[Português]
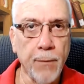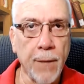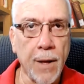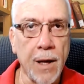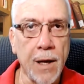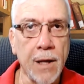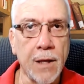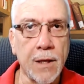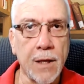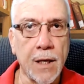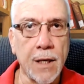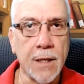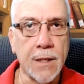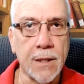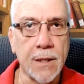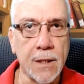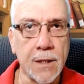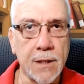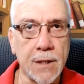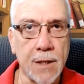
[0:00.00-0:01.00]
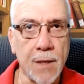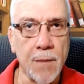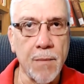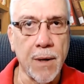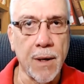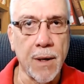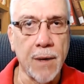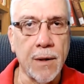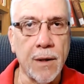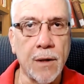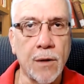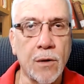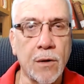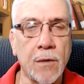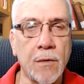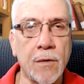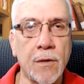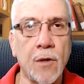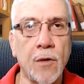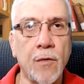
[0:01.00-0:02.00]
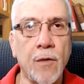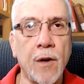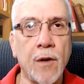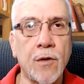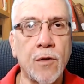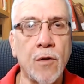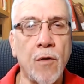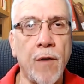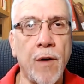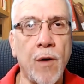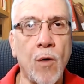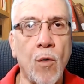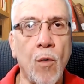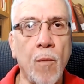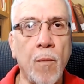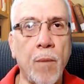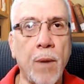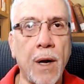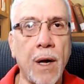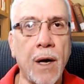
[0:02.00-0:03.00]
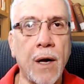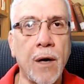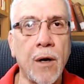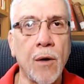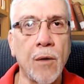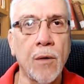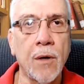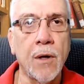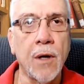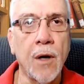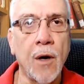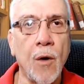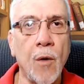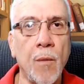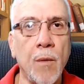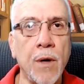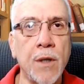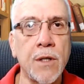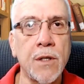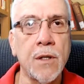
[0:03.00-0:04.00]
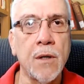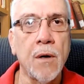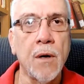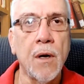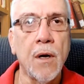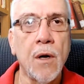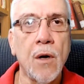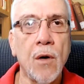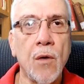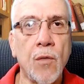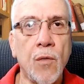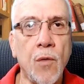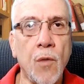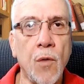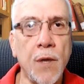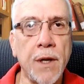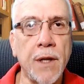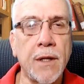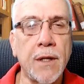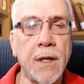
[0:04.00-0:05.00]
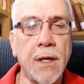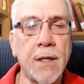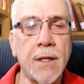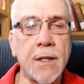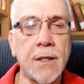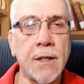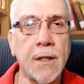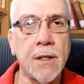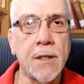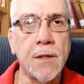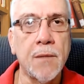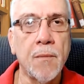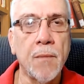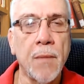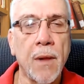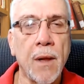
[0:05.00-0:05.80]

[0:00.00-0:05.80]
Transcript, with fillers: é interessante saber. Né? Você vai, só vai comprar aquilo que realmente for interessante.